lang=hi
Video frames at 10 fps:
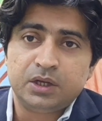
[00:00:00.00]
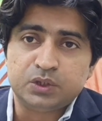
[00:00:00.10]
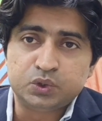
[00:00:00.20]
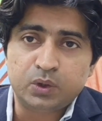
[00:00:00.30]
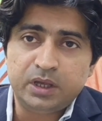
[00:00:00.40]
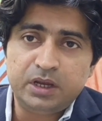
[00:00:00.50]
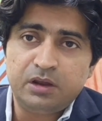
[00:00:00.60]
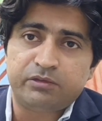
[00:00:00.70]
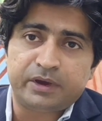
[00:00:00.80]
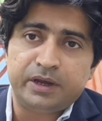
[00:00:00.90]
था जो
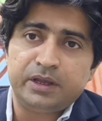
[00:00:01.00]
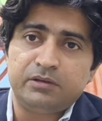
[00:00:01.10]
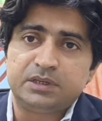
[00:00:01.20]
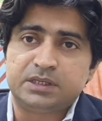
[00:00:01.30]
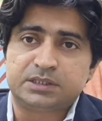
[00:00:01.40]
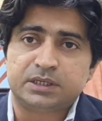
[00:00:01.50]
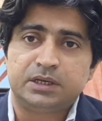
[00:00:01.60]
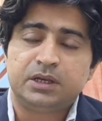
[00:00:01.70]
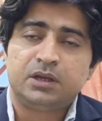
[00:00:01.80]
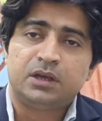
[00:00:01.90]
एरियल फायरिंग की वजह
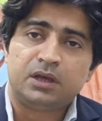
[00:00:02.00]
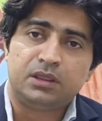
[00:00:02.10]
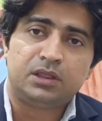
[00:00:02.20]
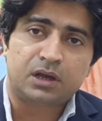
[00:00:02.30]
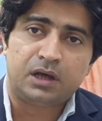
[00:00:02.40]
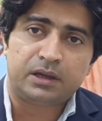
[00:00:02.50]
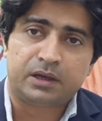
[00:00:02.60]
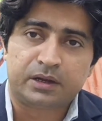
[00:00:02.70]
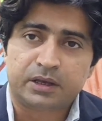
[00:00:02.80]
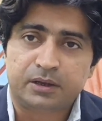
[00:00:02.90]
से इंतकाल
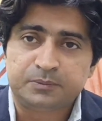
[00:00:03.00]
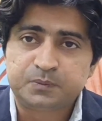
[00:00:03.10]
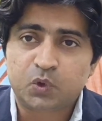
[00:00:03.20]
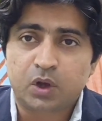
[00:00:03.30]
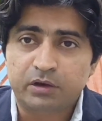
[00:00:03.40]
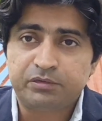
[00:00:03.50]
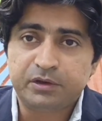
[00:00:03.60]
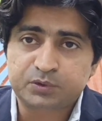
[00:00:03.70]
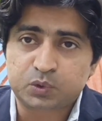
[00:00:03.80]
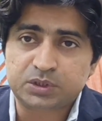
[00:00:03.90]
कर गया तो
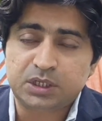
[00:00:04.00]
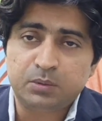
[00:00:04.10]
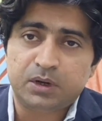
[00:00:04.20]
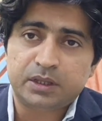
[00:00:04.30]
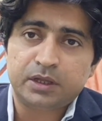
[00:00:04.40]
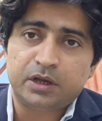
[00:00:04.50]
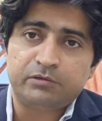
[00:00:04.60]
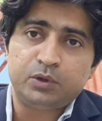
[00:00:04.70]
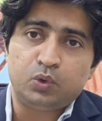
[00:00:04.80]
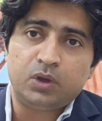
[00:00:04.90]
काफ़ी अफसोस की बात है
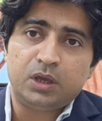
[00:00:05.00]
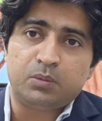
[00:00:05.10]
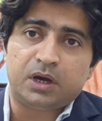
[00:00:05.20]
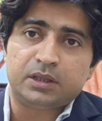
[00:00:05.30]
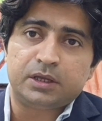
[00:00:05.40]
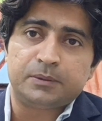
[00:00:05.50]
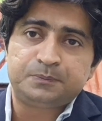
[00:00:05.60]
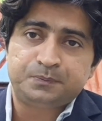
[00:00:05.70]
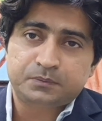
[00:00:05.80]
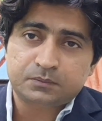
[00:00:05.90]
काफ़ी दुख की बात है
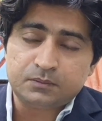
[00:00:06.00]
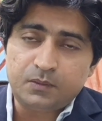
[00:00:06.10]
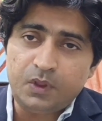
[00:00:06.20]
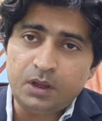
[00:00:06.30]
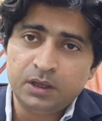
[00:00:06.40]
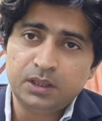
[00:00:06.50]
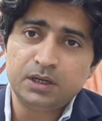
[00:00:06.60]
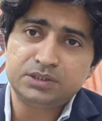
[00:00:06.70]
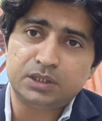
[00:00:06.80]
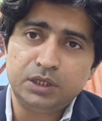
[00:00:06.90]

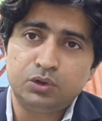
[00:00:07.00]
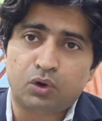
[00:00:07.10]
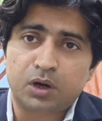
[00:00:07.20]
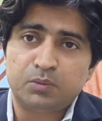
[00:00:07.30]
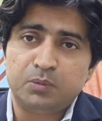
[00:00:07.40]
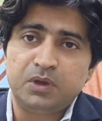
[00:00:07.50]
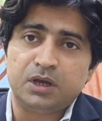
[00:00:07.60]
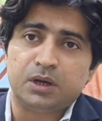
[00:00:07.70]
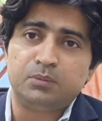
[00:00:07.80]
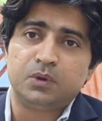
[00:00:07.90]
इतने जदीद दौर में
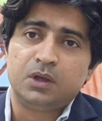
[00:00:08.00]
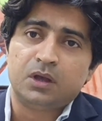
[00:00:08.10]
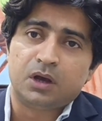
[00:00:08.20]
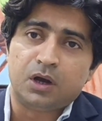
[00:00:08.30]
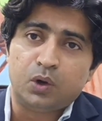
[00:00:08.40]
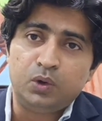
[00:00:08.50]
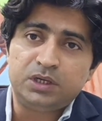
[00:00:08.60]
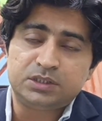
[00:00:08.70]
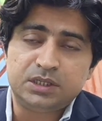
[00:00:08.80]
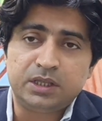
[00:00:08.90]
भी हम
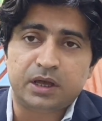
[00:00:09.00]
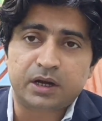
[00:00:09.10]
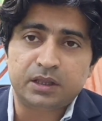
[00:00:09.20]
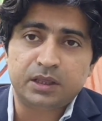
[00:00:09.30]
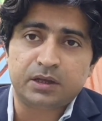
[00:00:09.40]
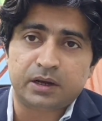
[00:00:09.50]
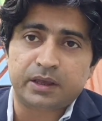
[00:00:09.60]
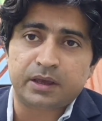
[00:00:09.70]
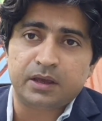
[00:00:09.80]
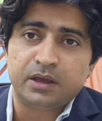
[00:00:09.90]
उल्टी सीधी हरकतें
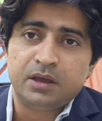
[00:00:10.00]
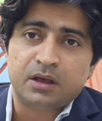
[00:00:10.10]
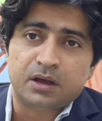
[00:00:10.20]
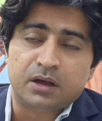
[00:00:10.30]
करके